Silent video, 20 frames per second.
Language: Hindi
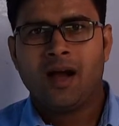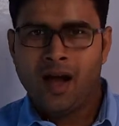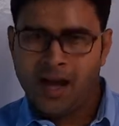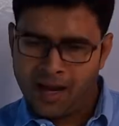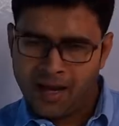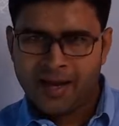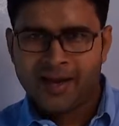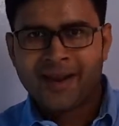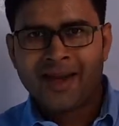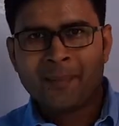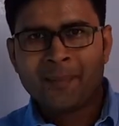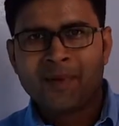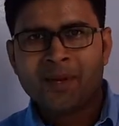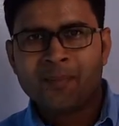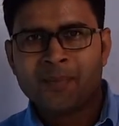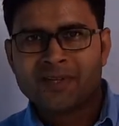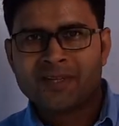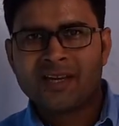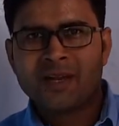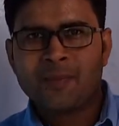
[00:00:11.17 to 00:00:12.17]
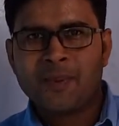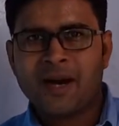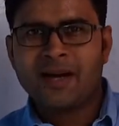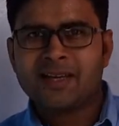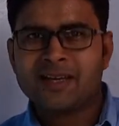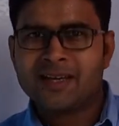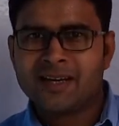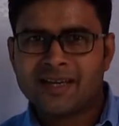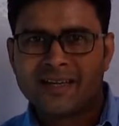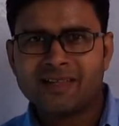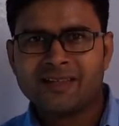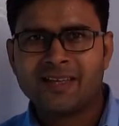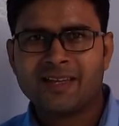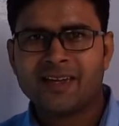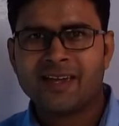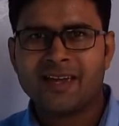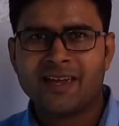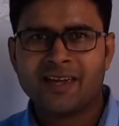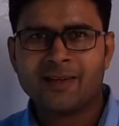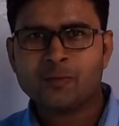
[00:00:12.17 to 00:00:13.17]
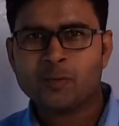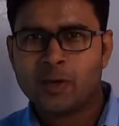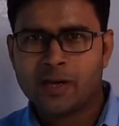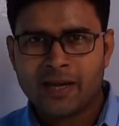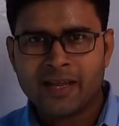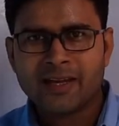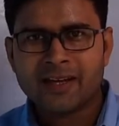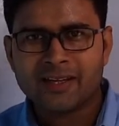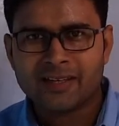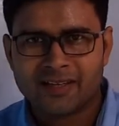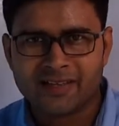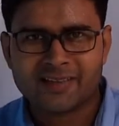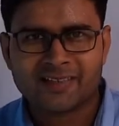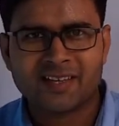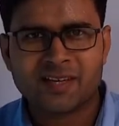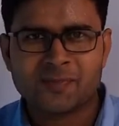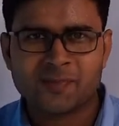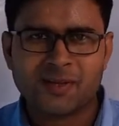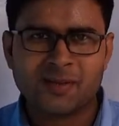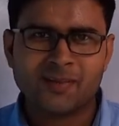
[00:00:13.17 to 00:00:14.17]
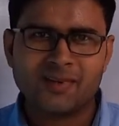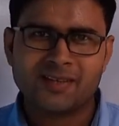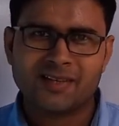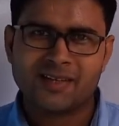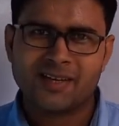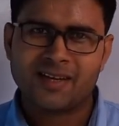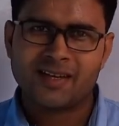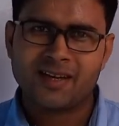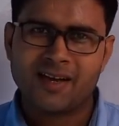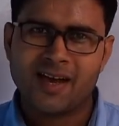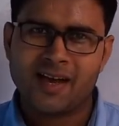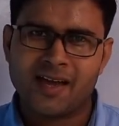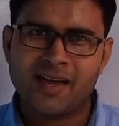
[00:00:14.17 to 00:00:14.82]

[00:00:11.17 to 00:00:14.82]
अगर आपने पिछले पार्ट नहीं देखे हैं तो लिंक डिस्क्रिप्शन में दे रखा